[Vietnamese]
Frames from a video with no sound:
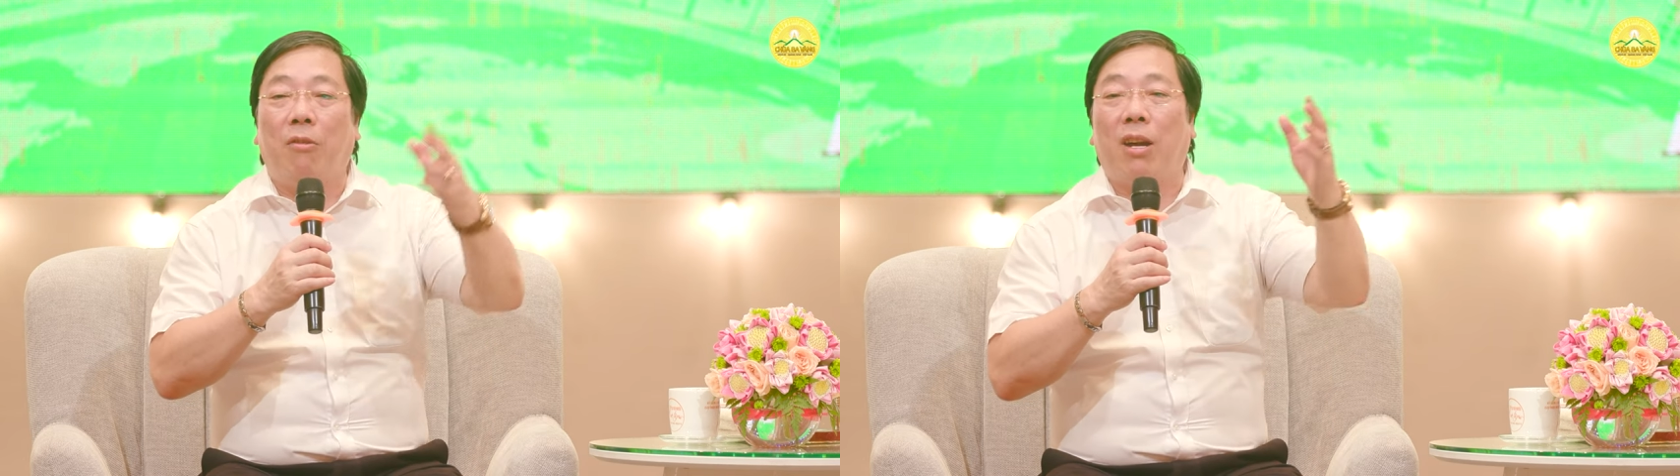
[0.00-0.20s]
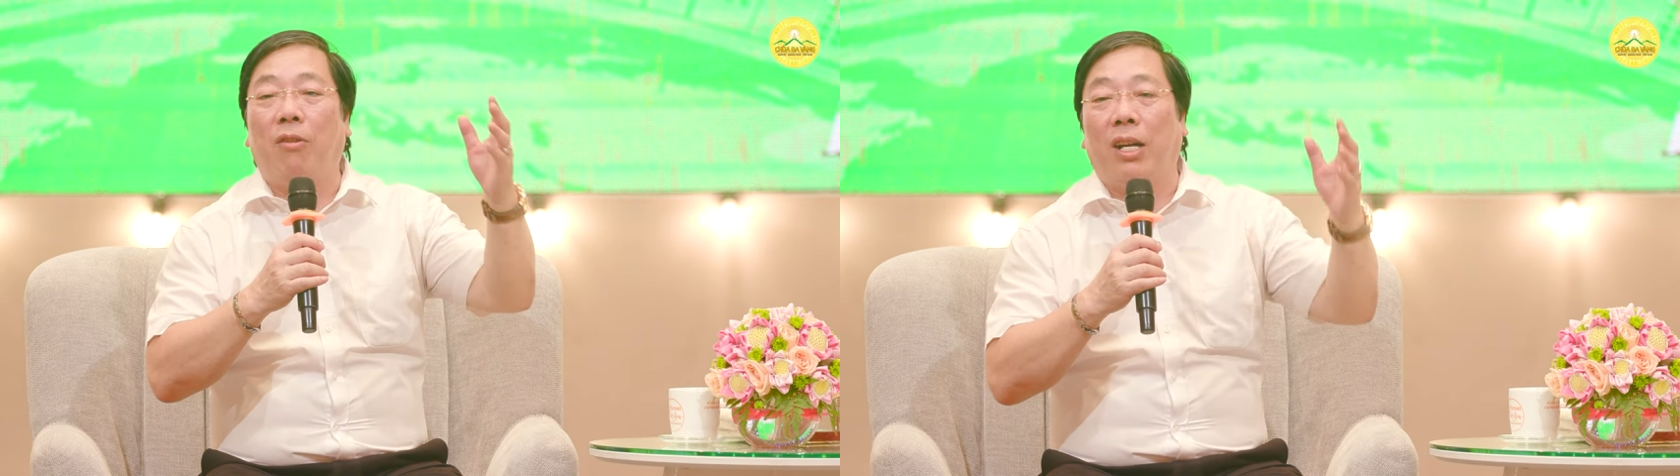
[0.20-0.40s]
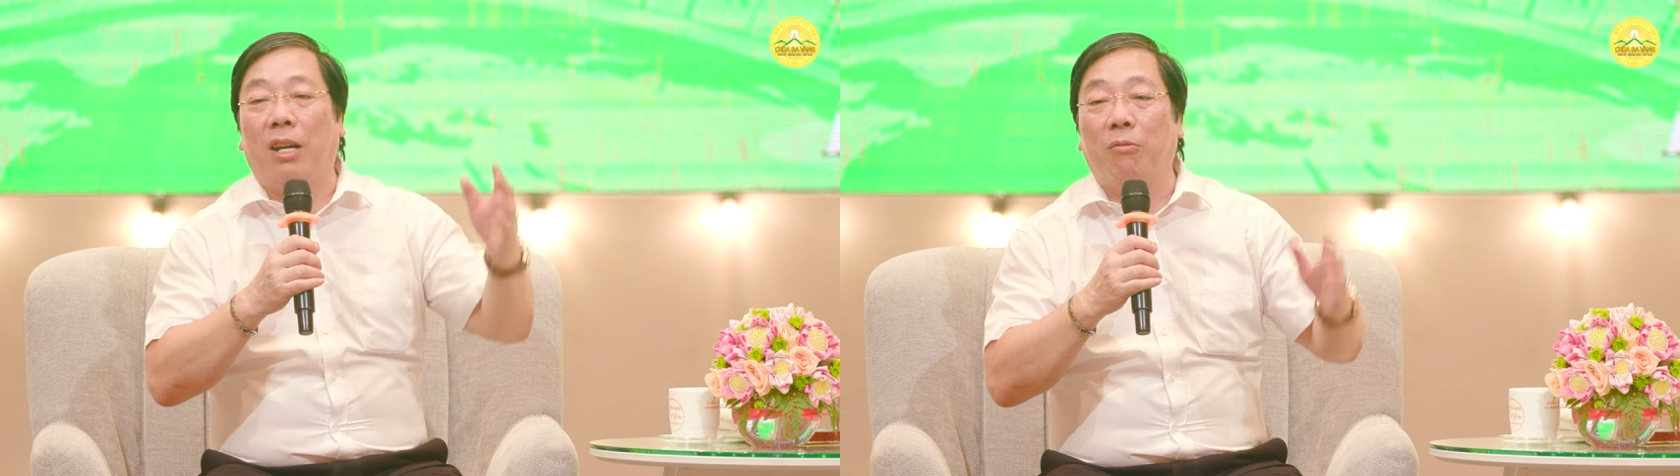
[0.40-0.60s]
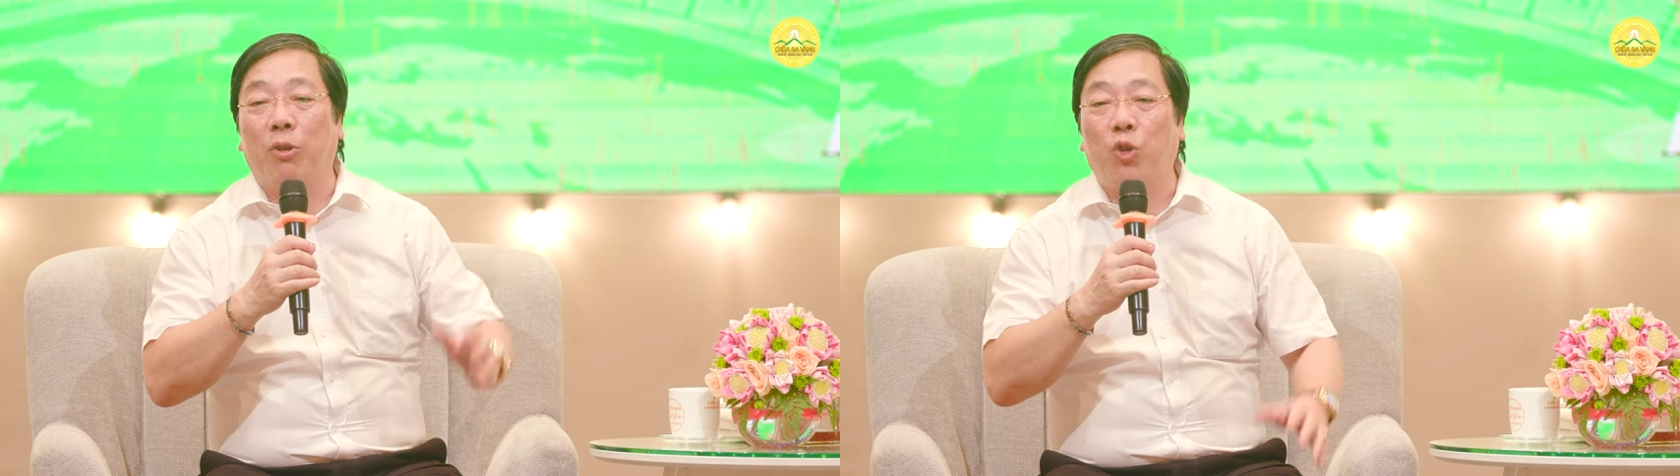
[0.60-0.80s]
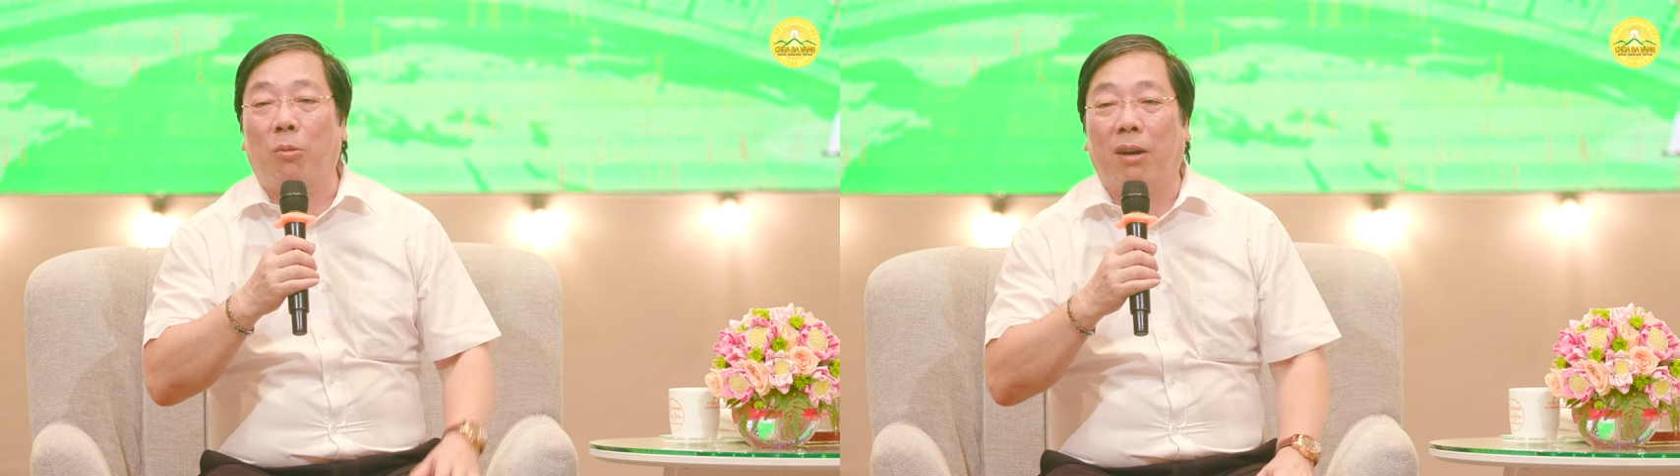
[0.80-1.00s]
các hoạt động của
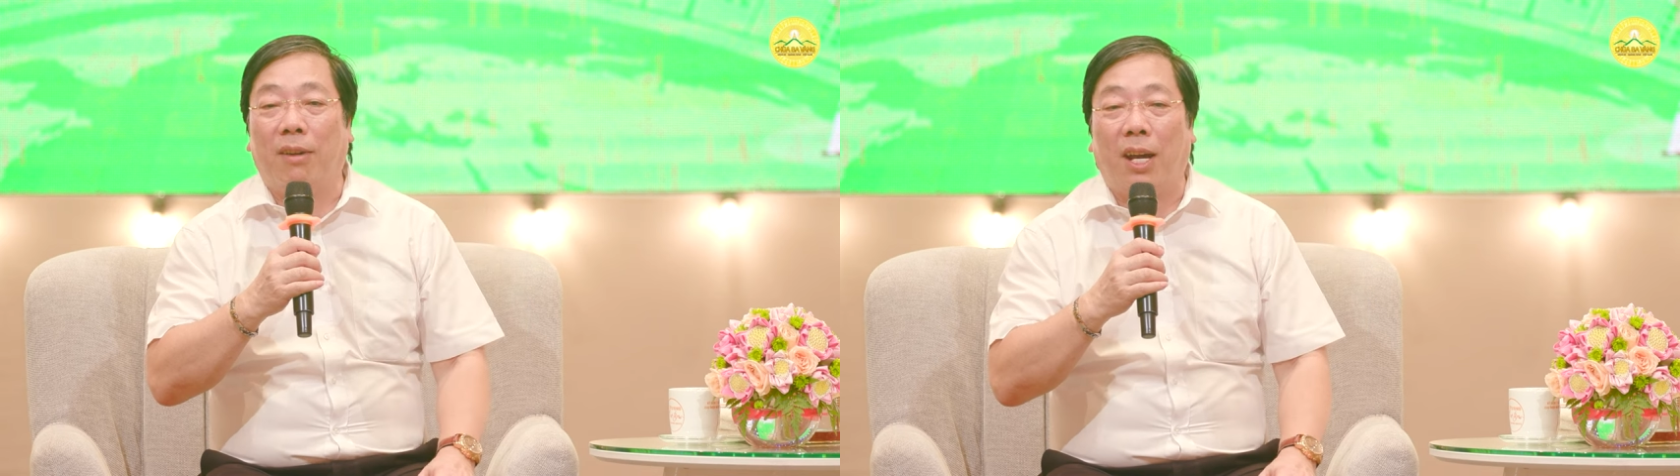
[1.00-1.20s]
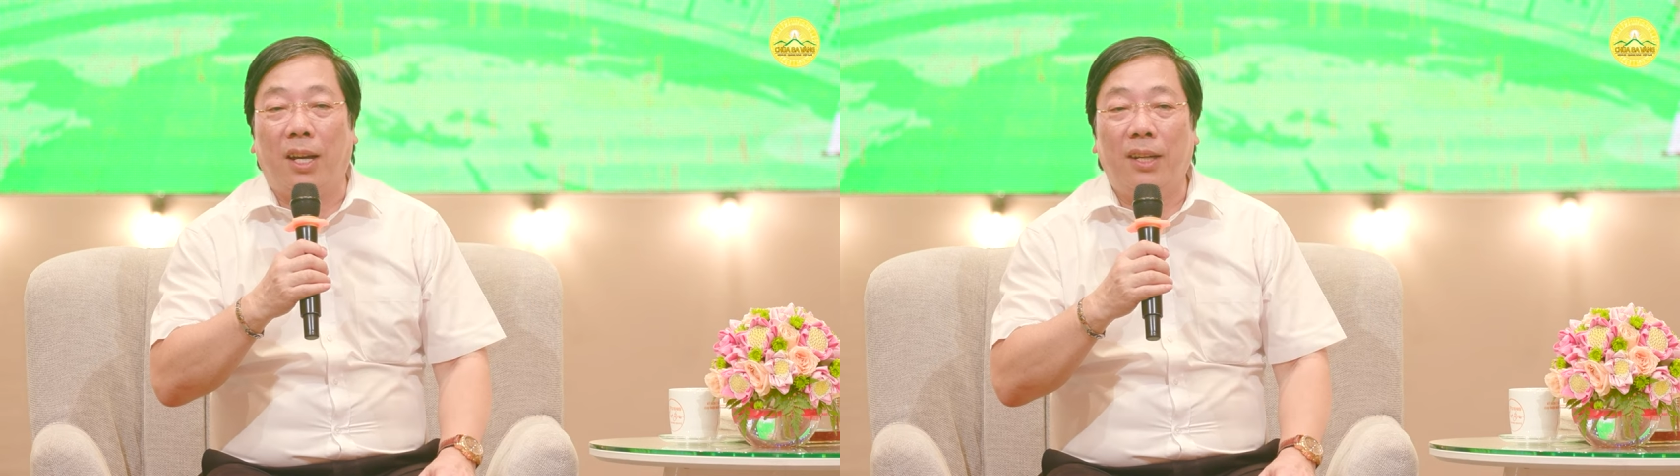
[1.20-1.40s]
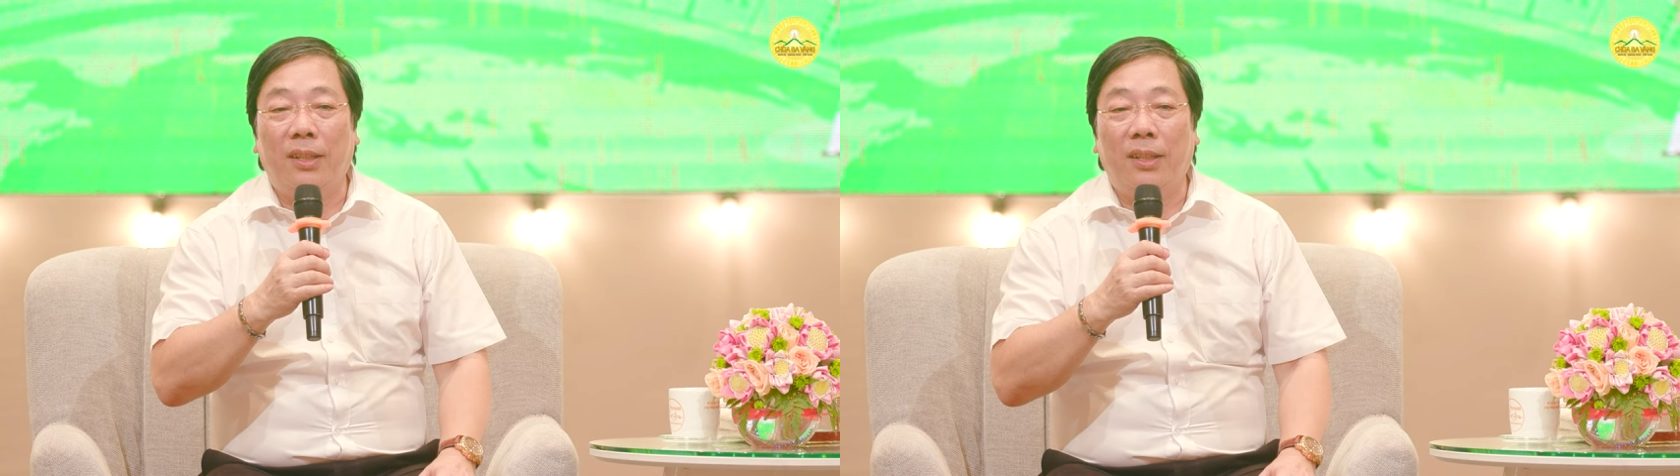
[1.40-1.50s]
chùa Ba Vàng